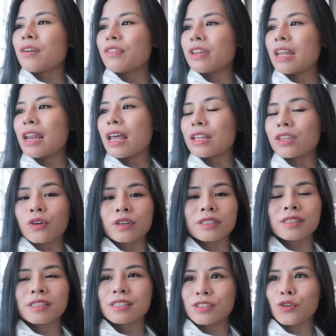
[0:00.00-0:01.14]
Vậy nên là thôi,
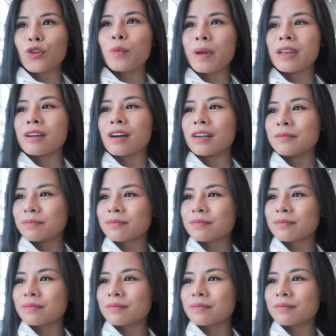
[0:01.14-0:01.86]
xin lỗi mấy đứa,